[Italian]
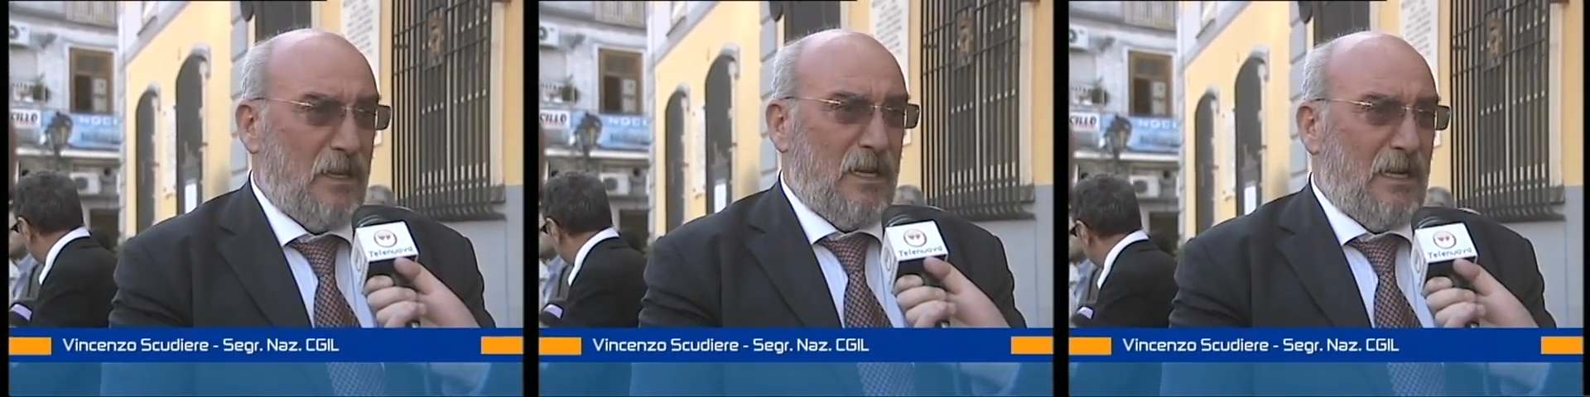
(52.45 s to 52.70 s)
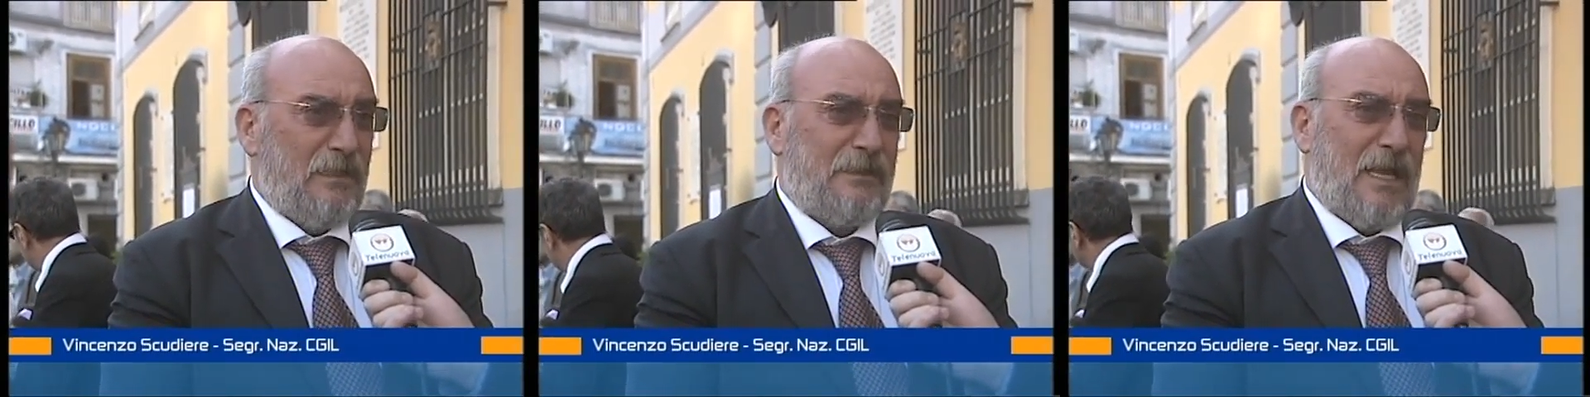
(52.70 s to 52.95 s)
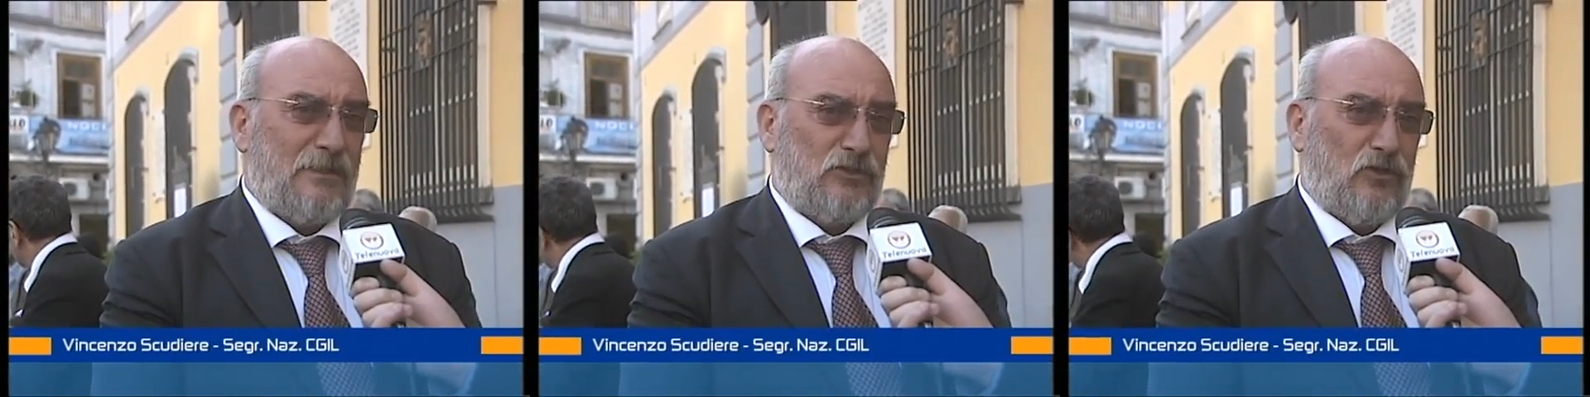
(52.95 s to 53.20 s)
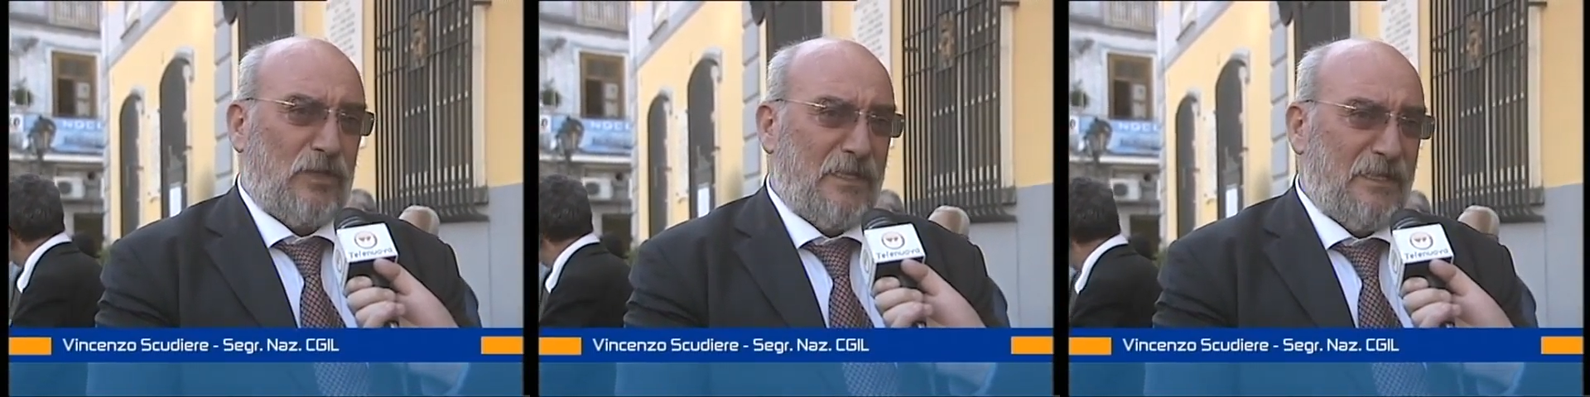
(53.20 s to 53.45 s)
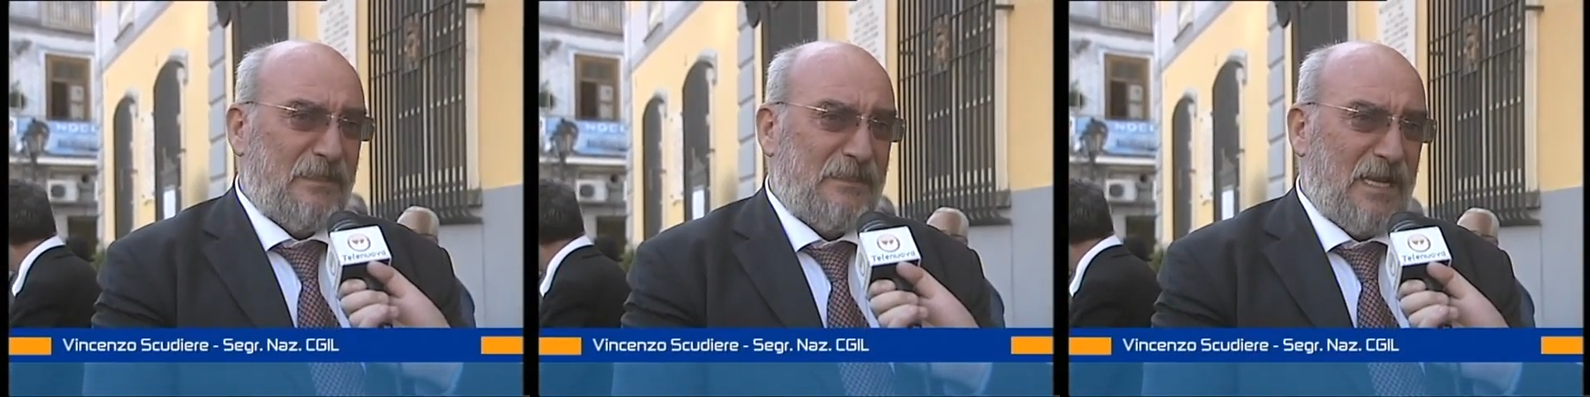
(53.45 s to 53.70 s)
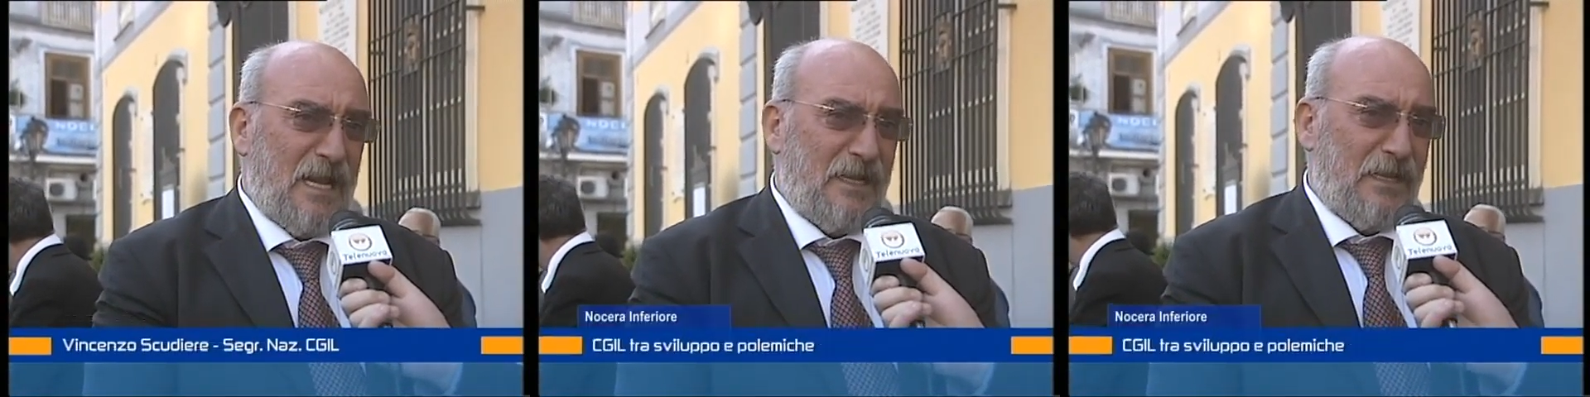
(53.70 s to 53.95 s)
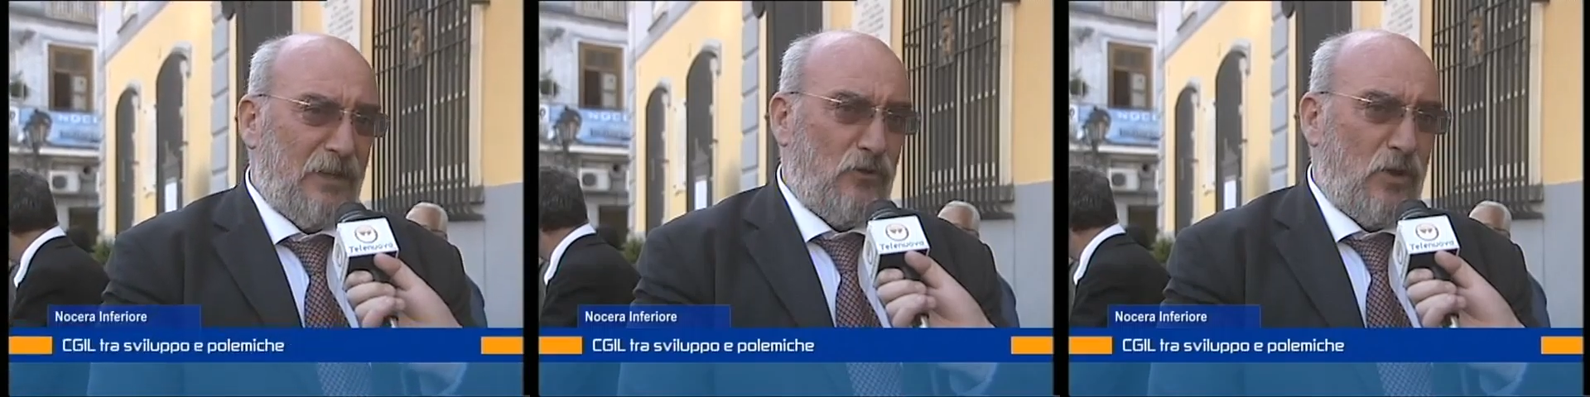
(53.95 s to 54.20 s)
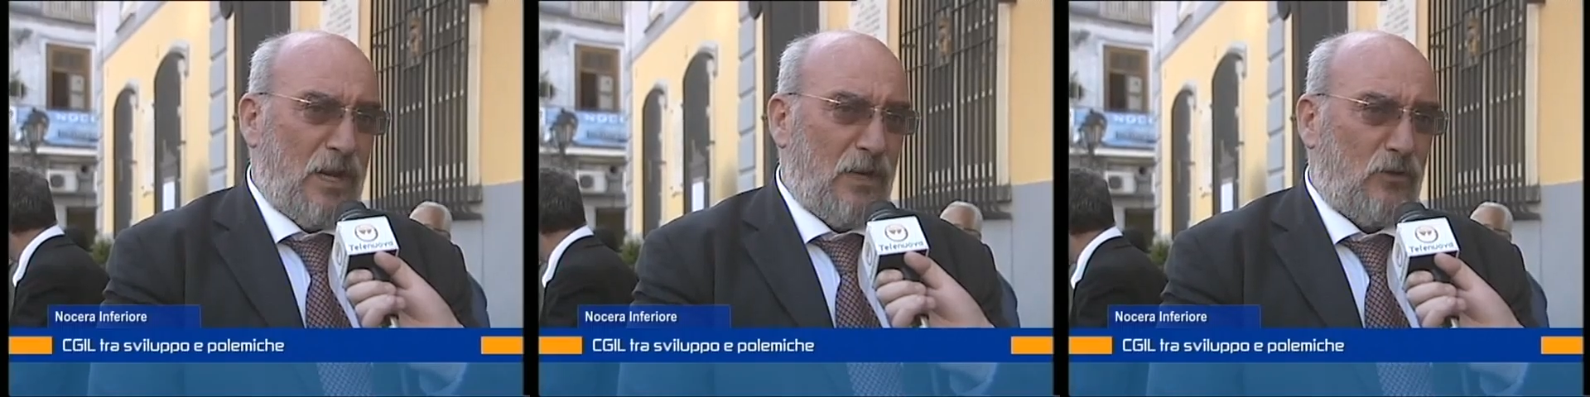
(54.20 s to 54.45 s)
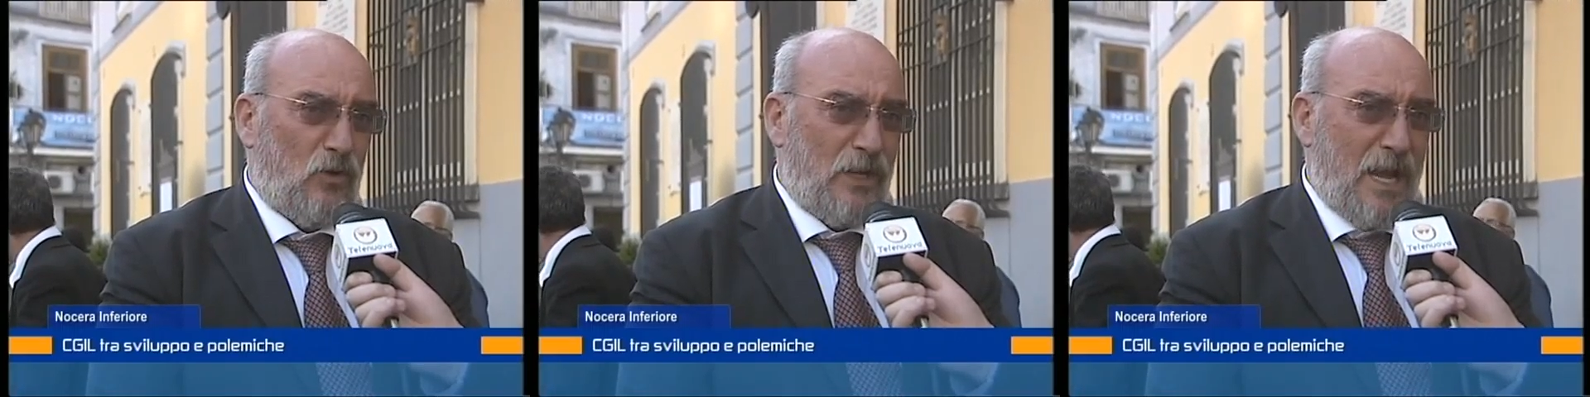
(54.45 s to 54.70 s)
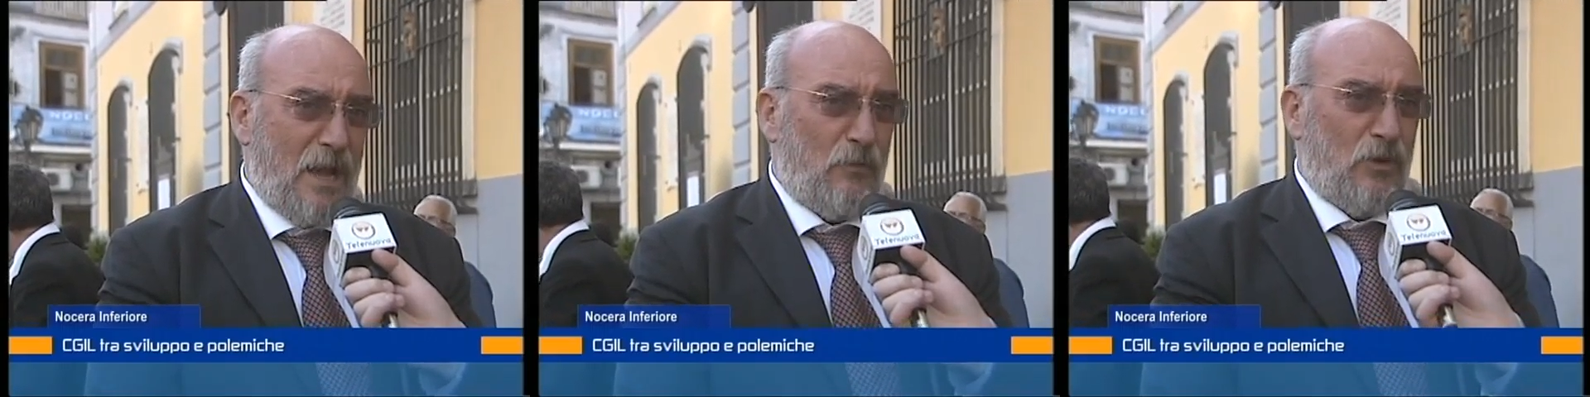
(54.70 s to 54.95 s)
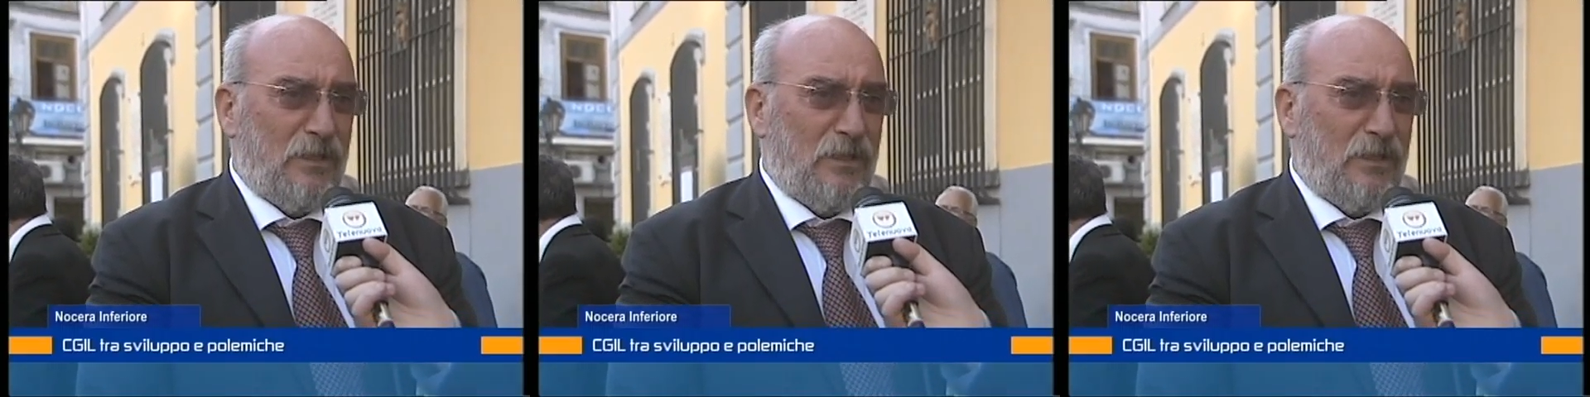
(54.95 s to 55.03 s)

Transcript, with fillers: il tasso tendenziale che noi calcoliamo